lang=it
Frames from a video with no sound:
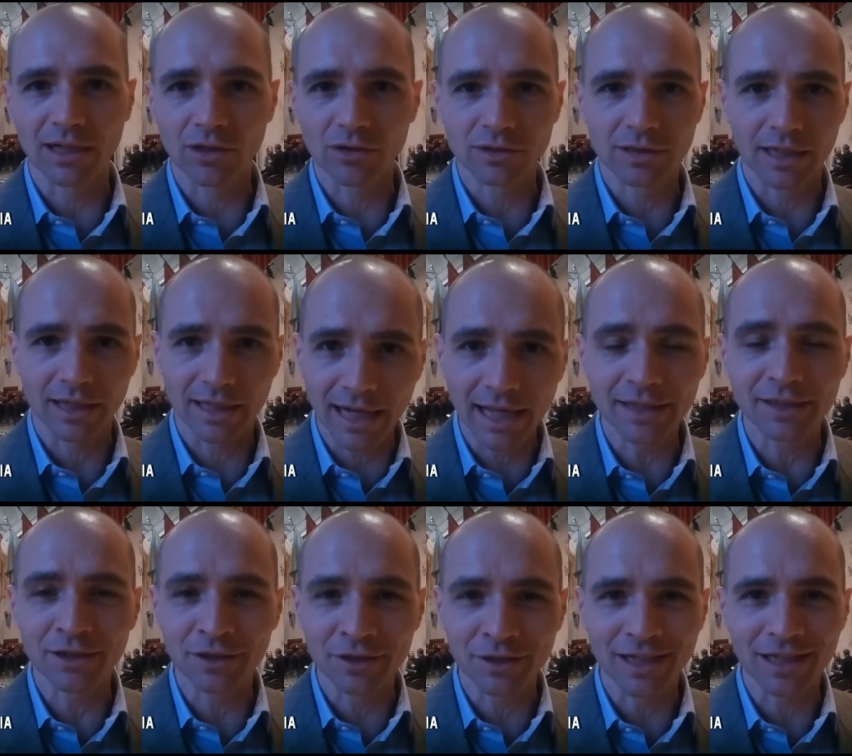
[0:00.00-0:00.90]
la nostra
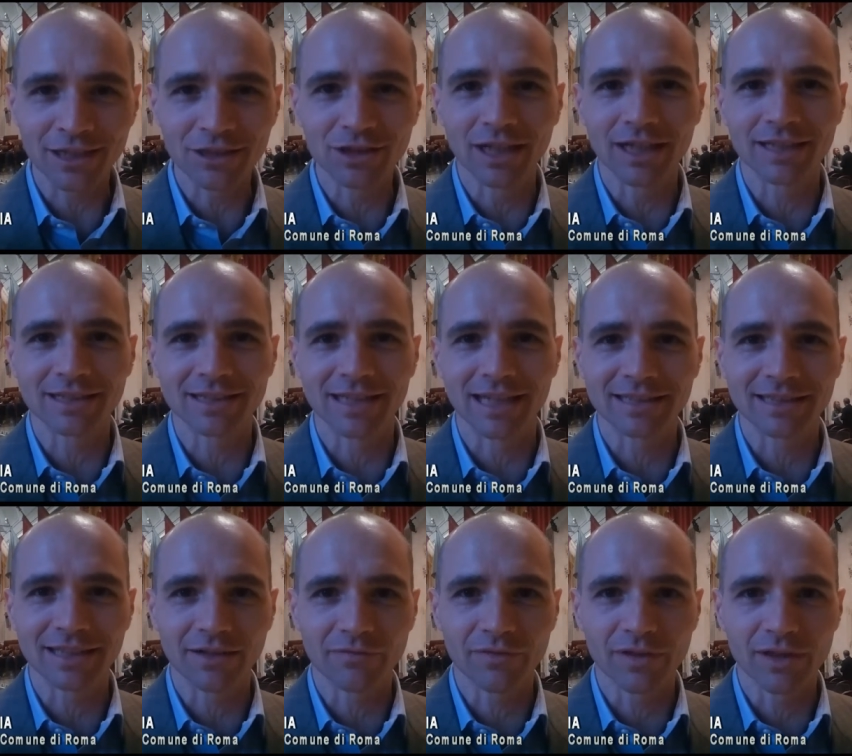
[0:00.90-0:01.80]
grande intelligenza a
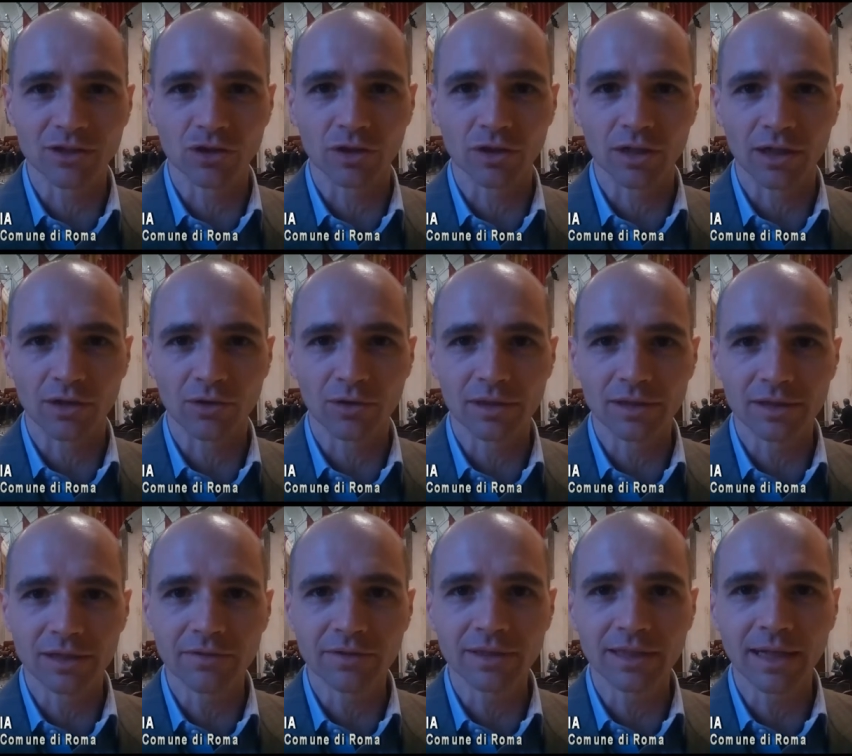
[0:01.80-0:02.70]
servizio della
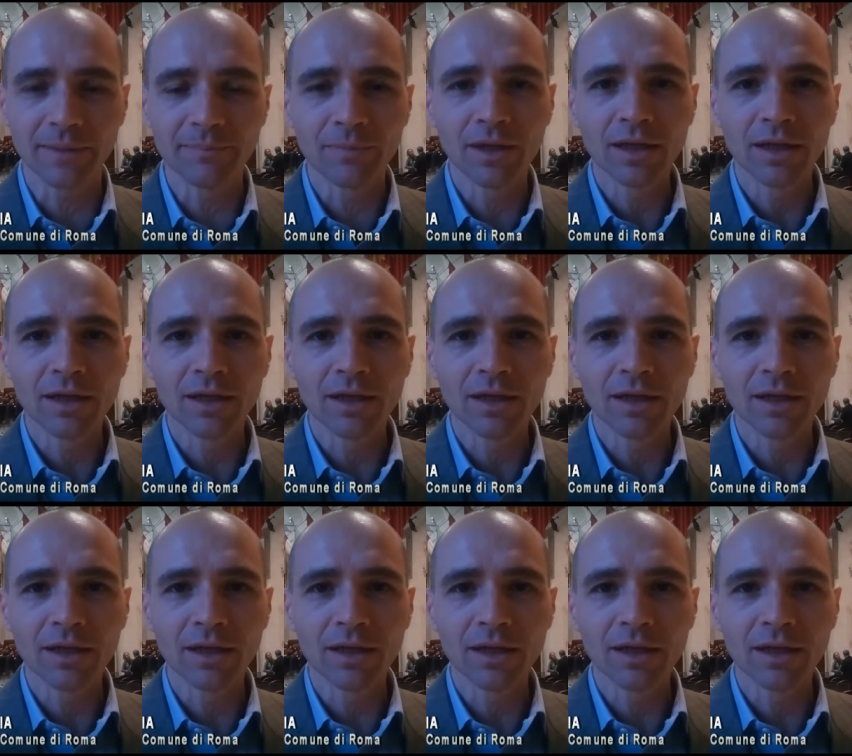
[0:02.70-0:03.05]
collettività,